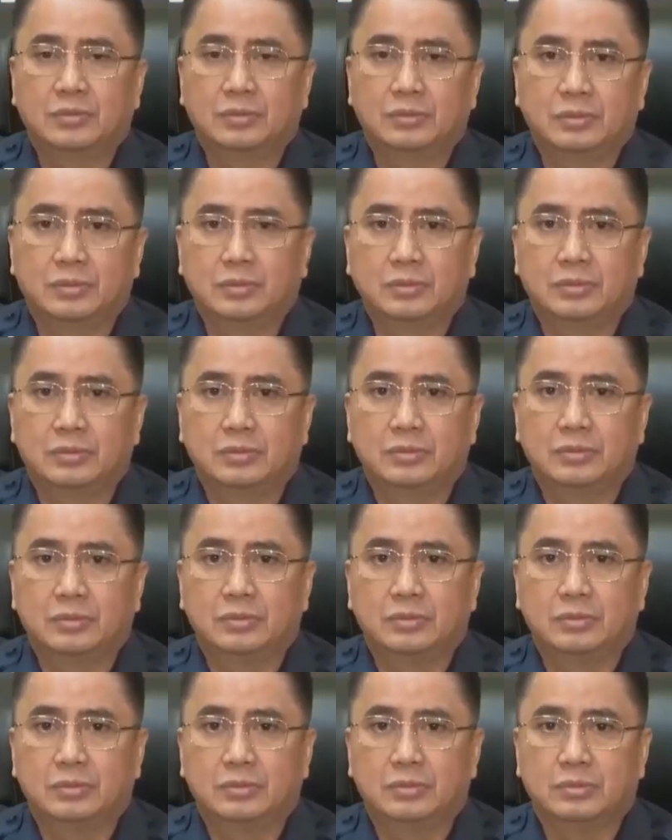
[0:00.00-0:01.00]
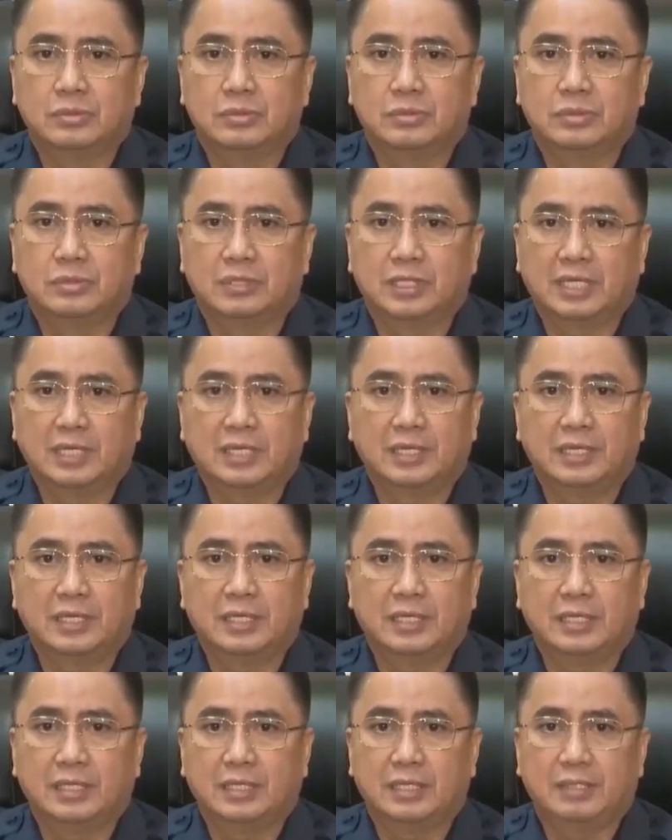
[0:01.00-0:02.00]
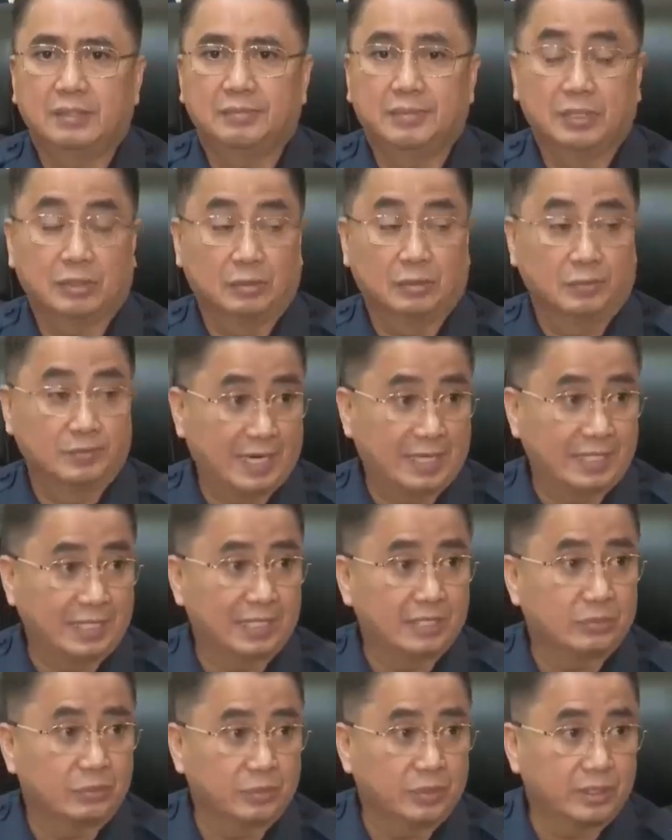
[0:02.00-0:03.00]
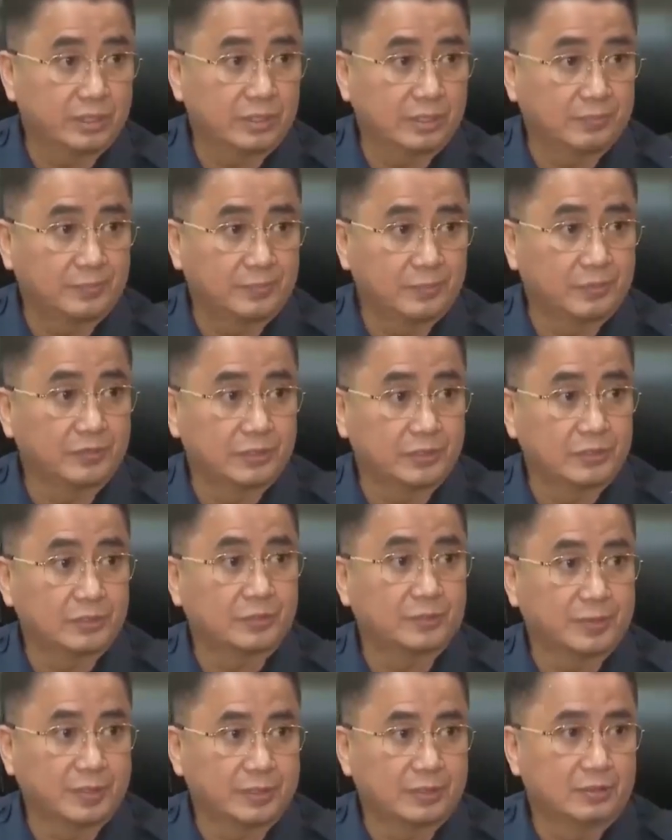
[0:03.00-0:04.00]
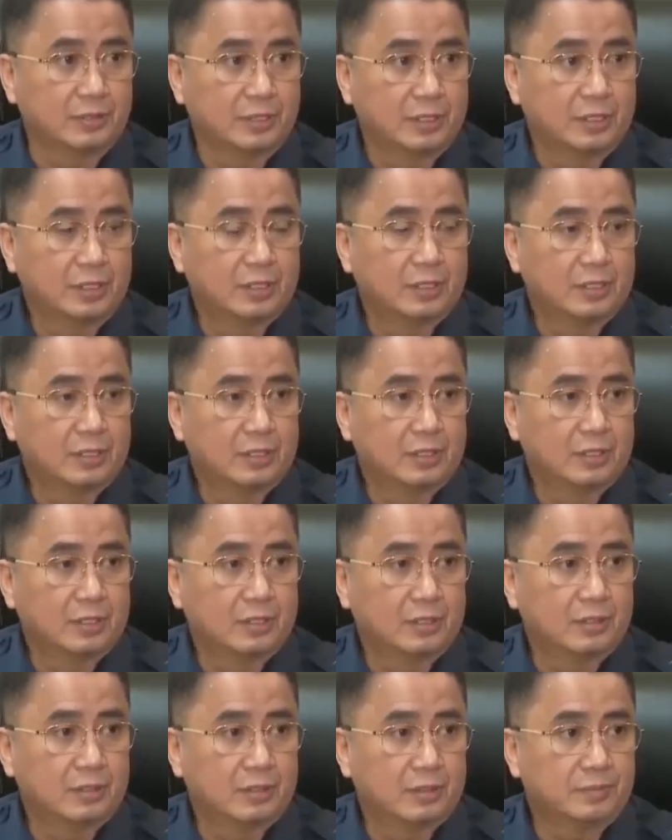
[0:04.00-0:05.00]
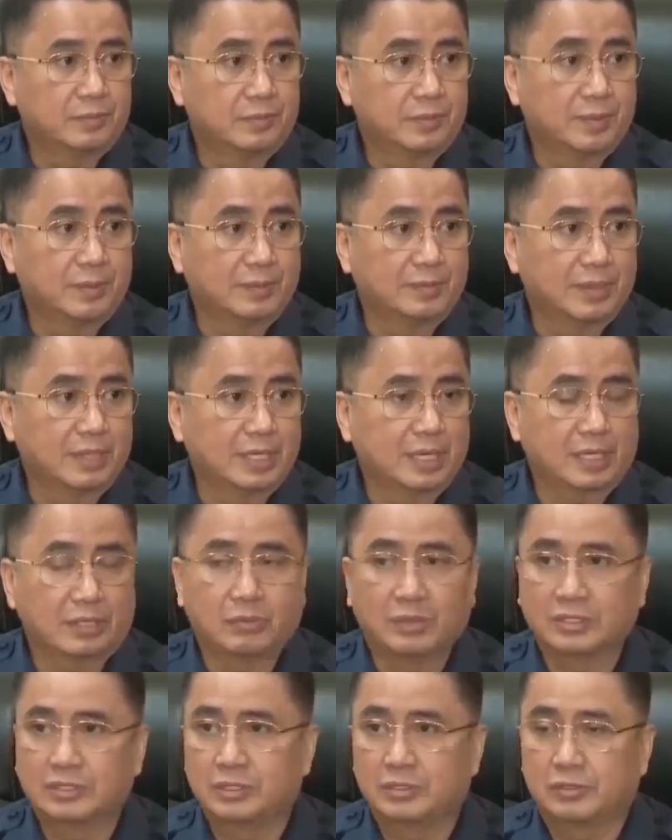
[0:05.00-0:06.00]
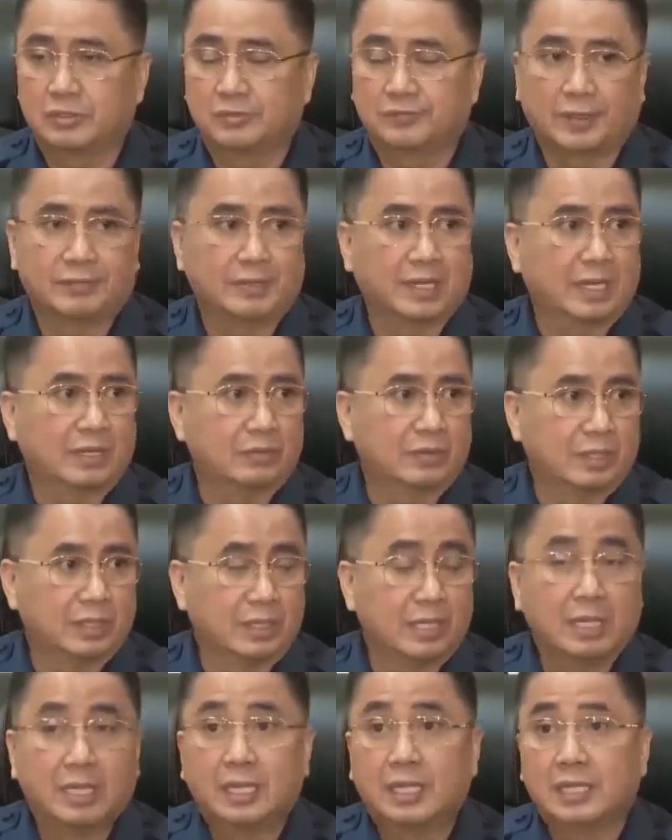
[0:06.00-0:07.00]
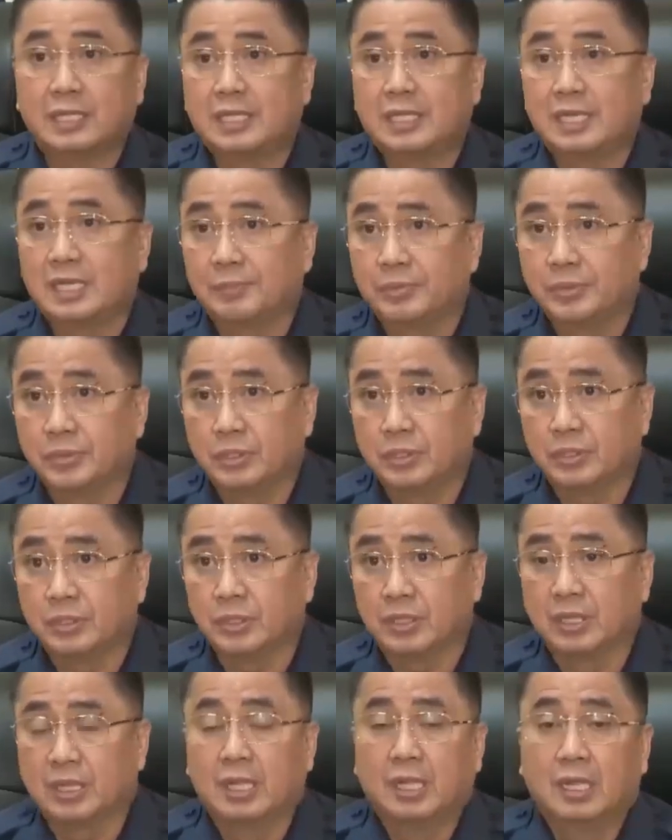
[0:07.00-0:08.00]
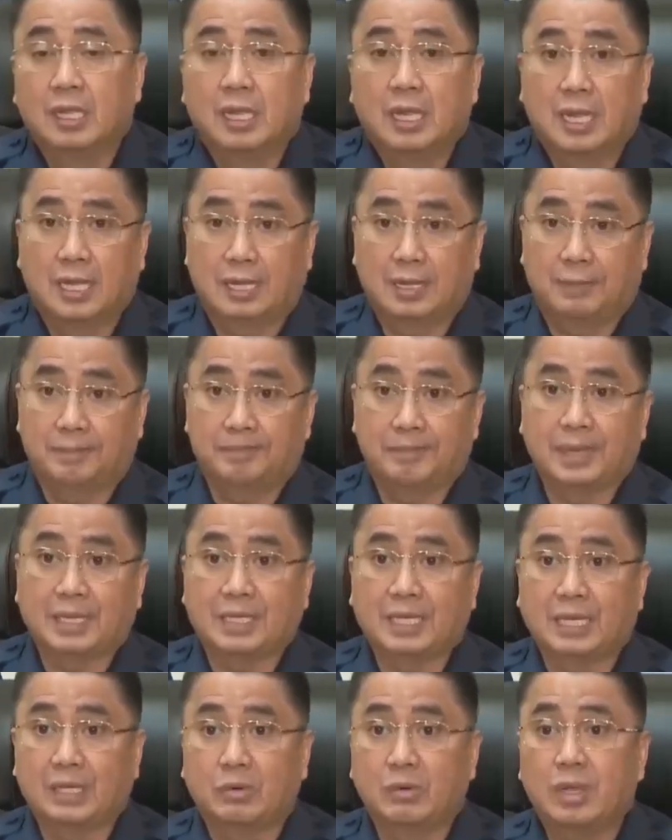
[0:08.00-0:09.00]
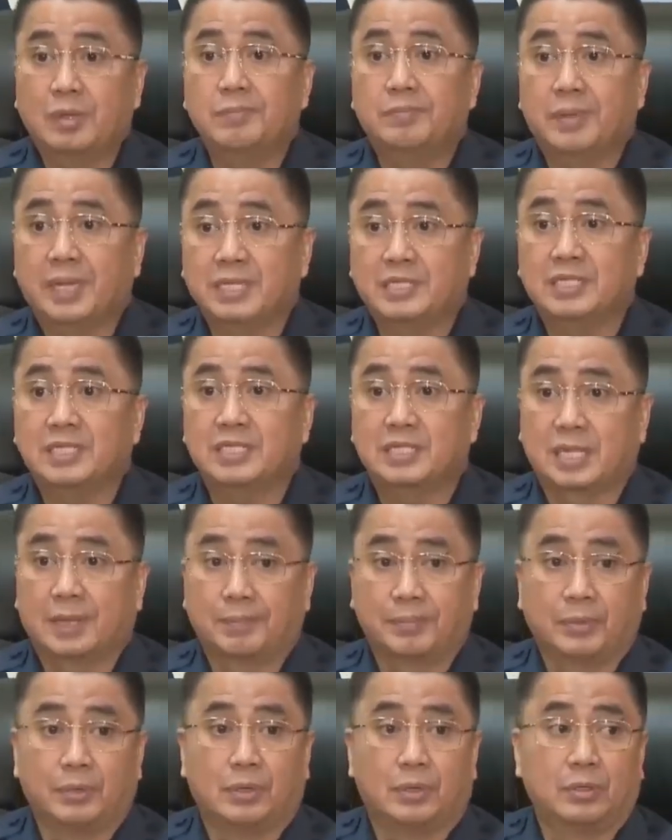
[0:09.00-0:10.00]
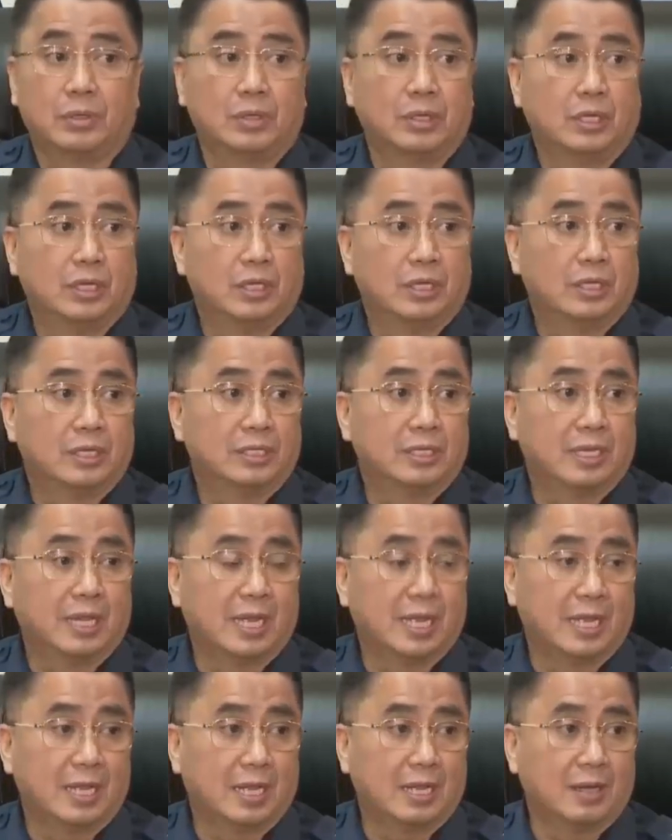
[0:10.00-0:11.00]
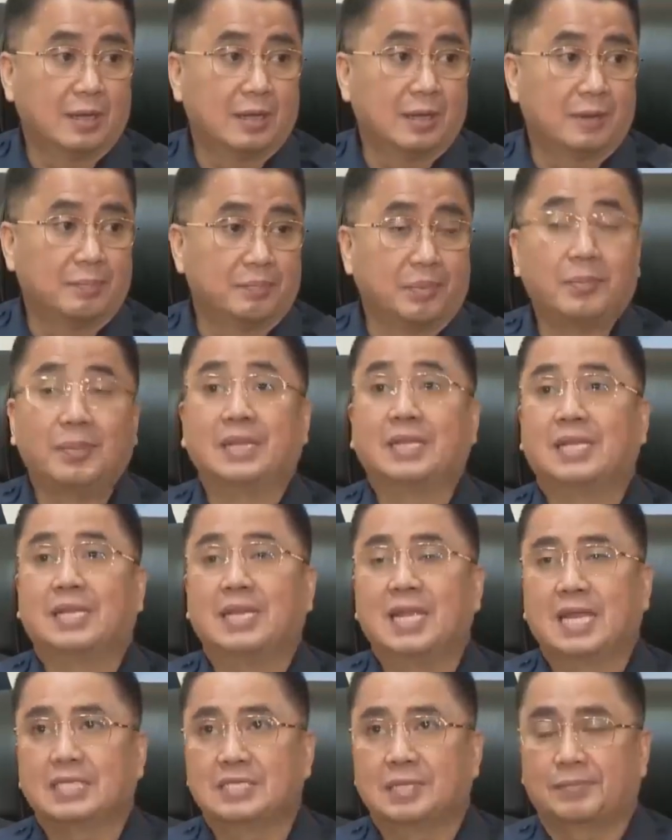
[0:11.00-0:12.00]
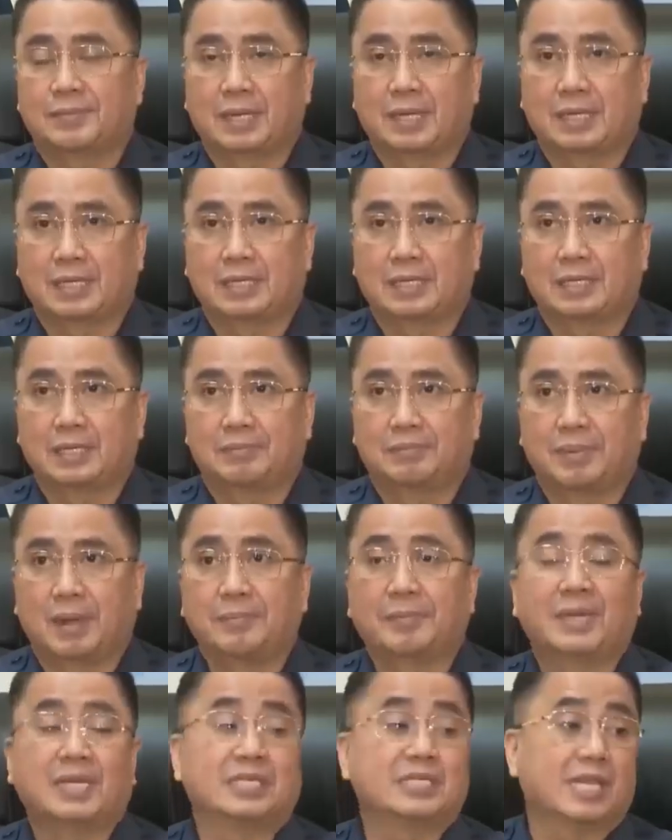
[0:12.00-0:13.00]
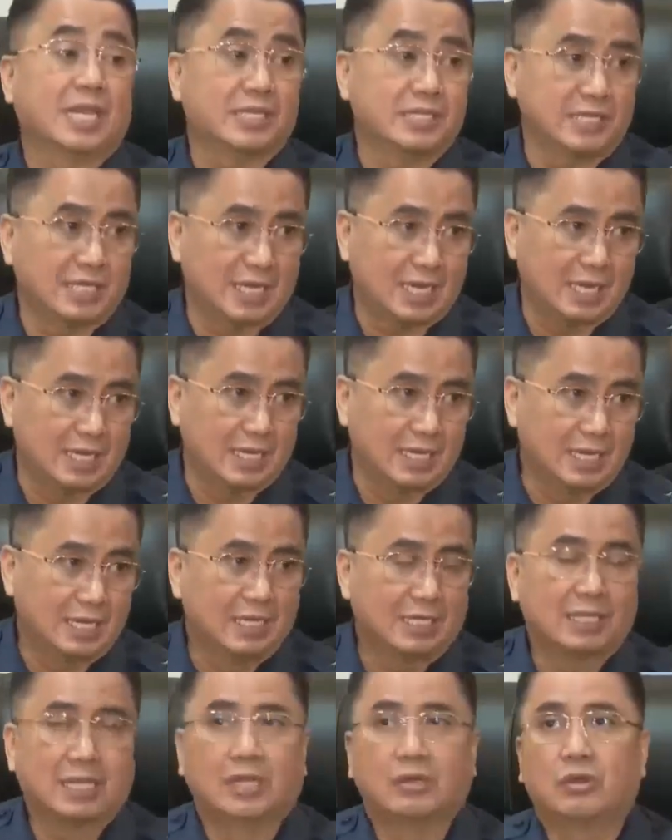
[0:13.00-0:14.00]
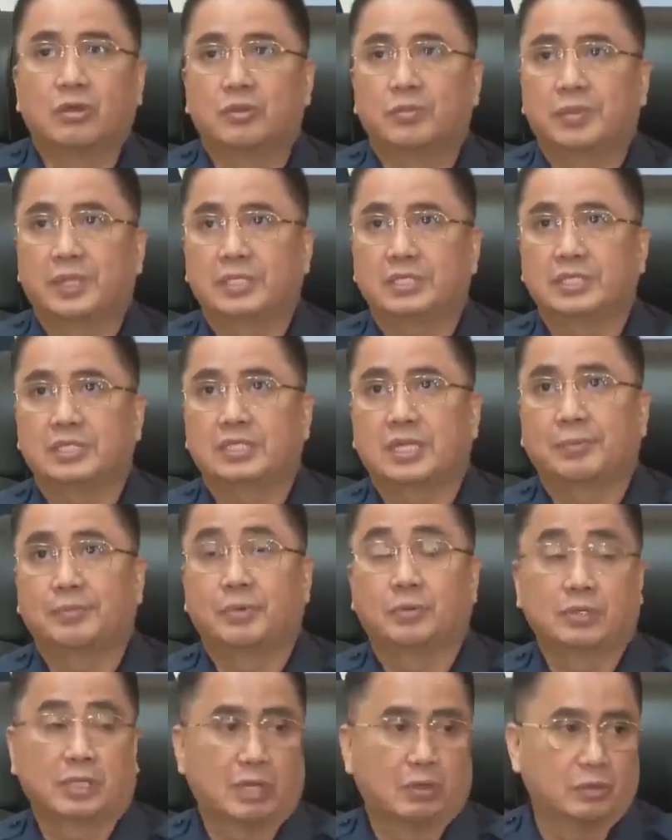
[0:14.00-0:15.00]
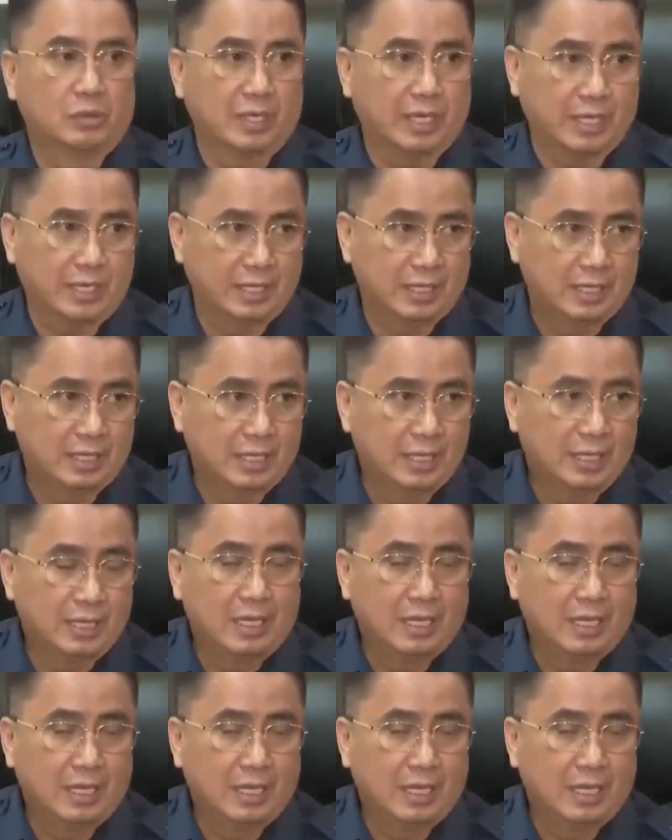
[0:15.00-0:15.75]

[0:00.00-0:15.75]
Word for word: to really be compliant with the provision of ano of Republic Act 10591. Hindi lang po yon. Uh, ah, pag dalawang beses ka po na pumalya sa pagpapalisensya, dalawang beses ka pong nahuli,